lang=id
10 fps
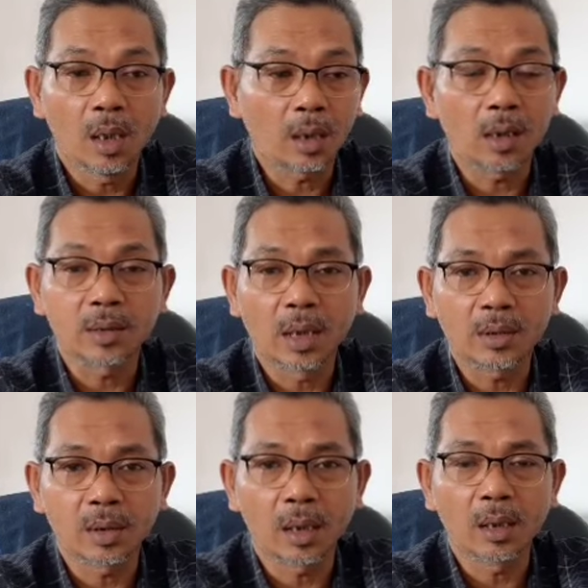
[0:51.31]
akan
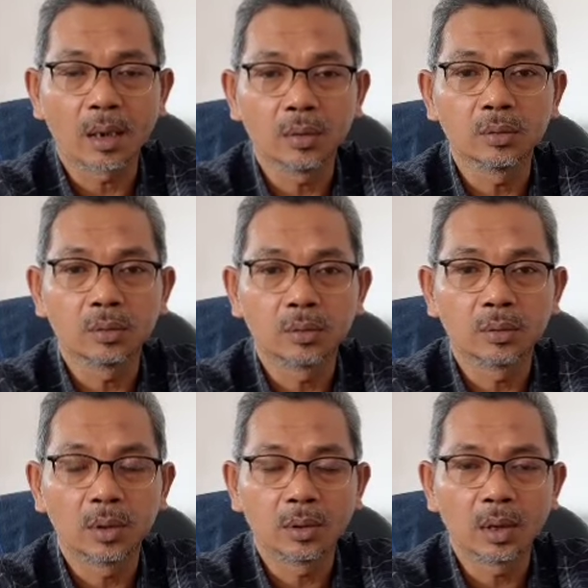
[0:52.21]
sangat senang kalau
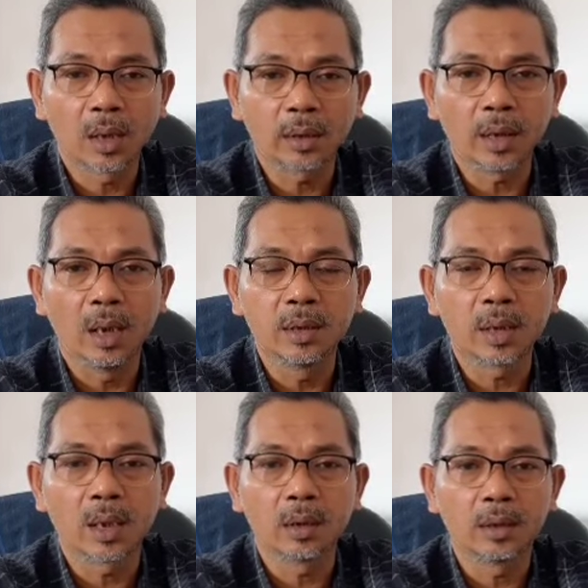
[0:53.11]
di tingkat elit
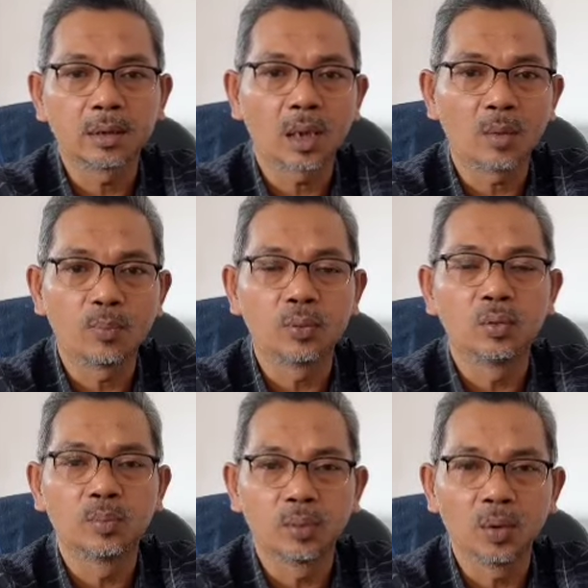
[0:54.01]
sana di istana
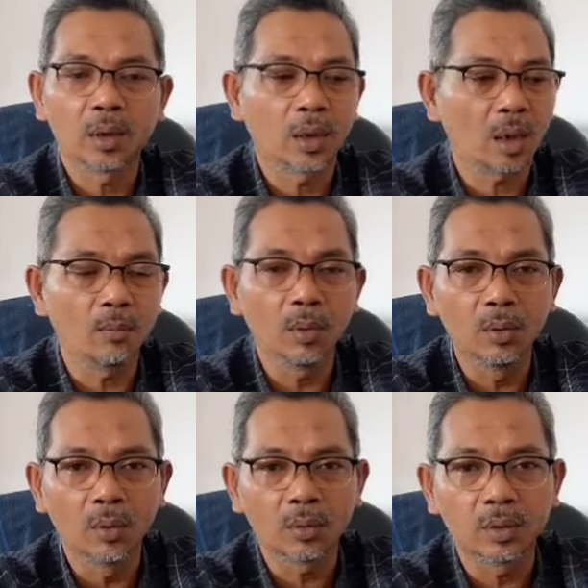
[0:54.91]
bunuh-bunuhan karena
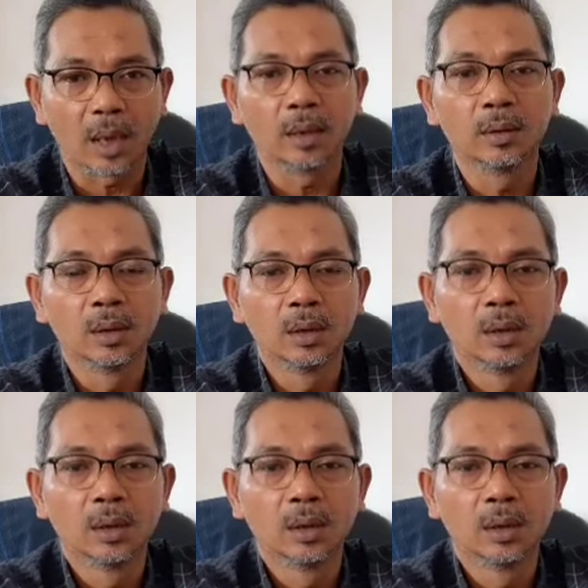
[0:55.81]
menurutnya